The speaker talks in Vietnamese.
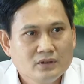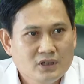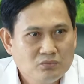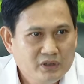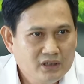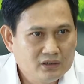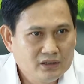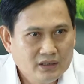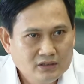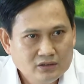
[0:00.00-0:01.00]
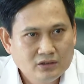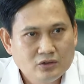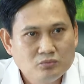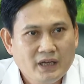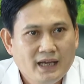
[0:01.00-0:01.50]
Công ty Tây Ninh
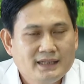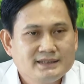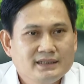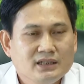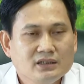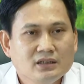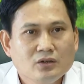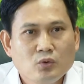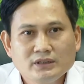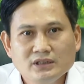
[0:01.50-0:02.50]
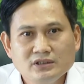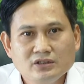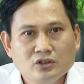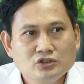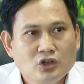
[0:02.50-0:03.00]
cũng đã xác định quá trình chuyển
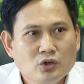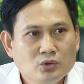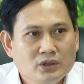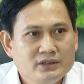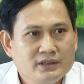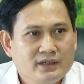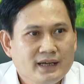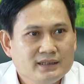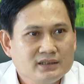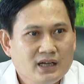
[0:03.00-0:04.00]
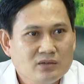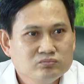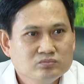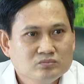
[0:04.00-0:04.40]
đổi số diễn ra thành công.